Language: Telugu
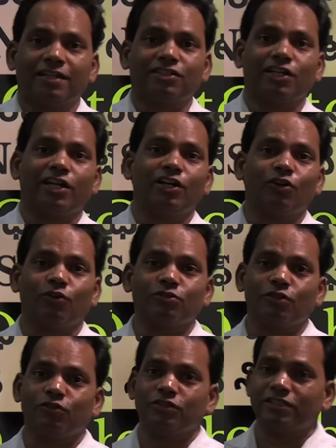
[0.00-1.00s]
గత రెండు
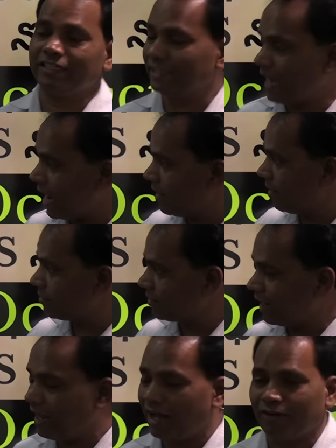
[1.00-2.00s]
రోజుల నుంచి న్యాయ
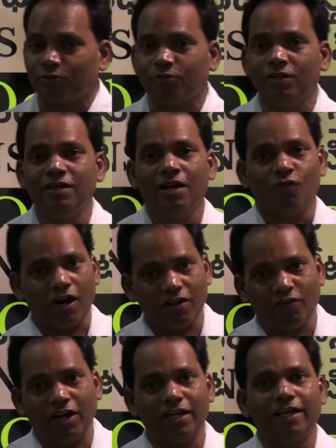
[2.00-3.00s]
సలహాలు వాళ్ళ
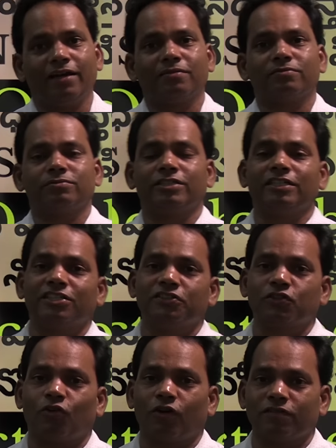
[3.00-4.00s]
వాళ్ళే
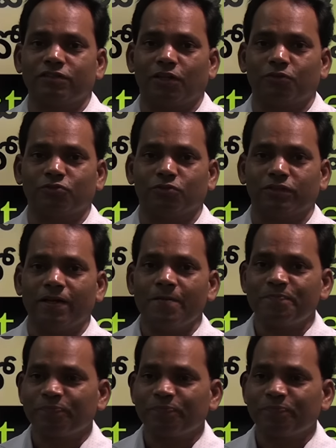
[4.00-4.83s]
చర్చించుకోవడం జరుగుతుంది